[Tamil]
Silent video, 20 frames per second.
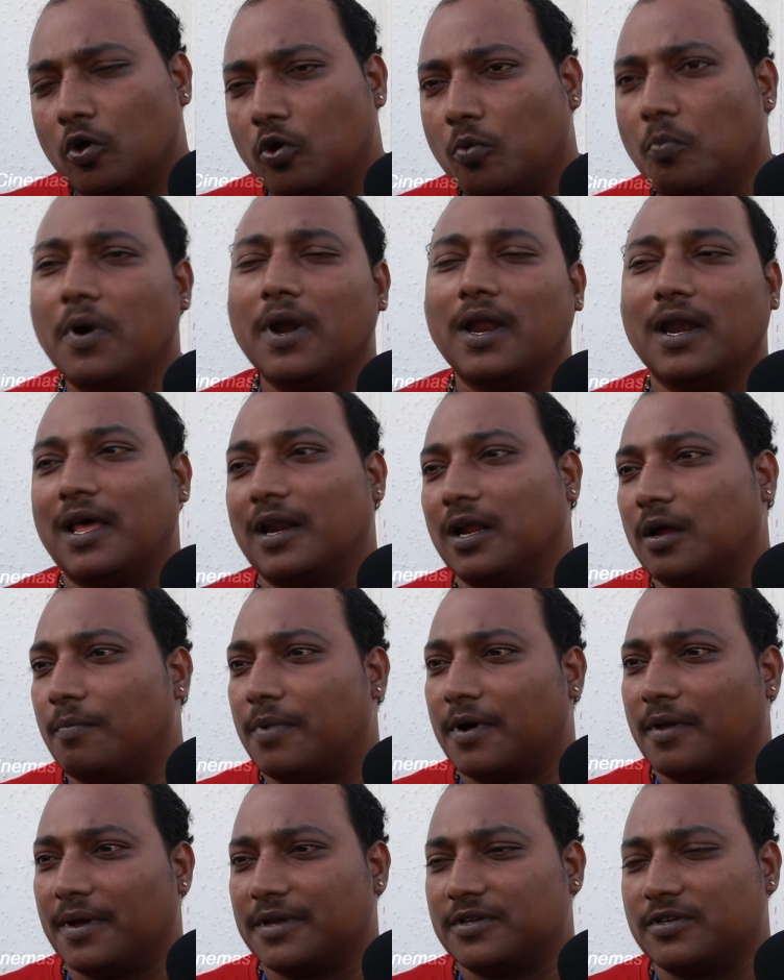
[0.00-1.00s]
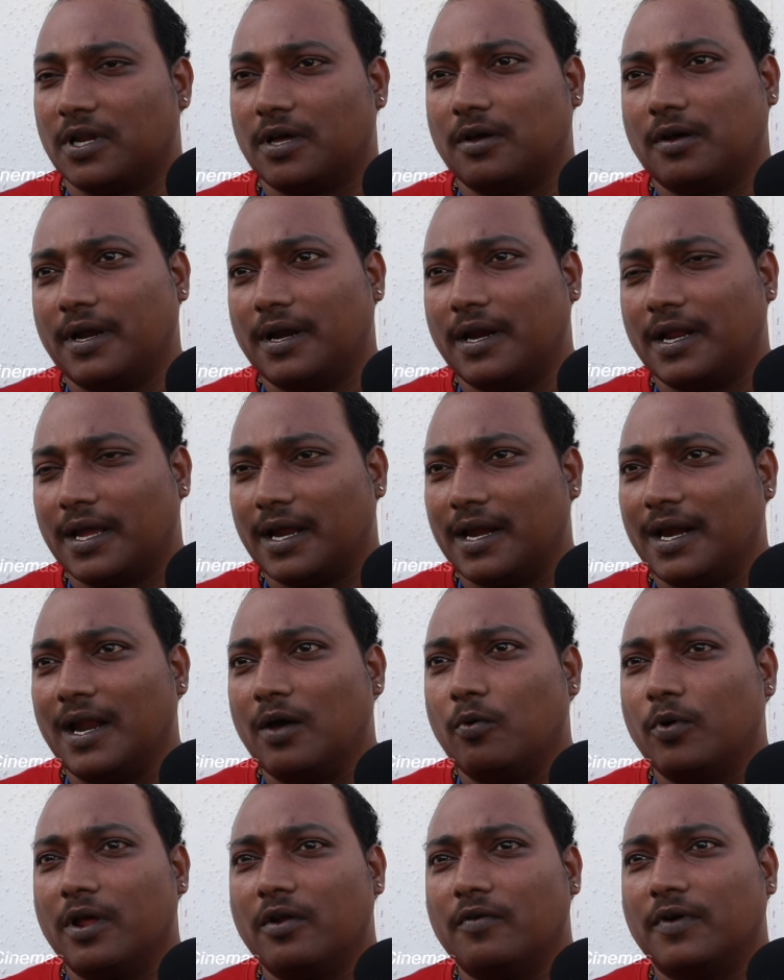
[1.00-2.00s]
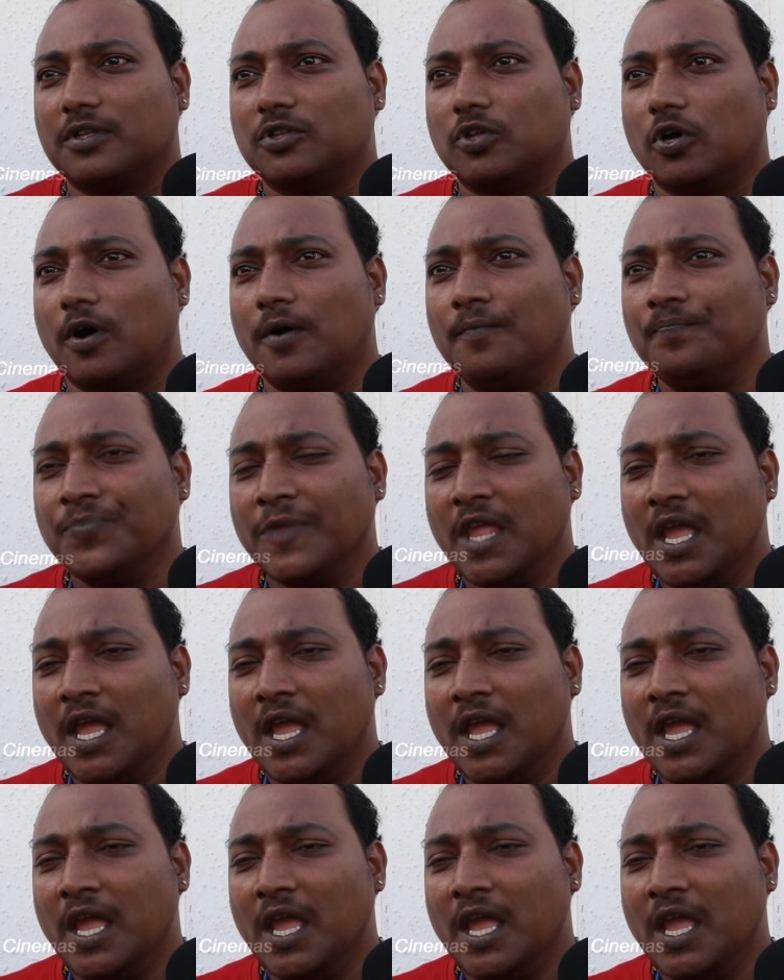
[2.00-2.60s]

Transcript: ரொம்ப நல்லா இருக்குது படம் ஆக்சுவலாக எனக்கு என்னென்ன ஒரே ஒரு வருத்தம்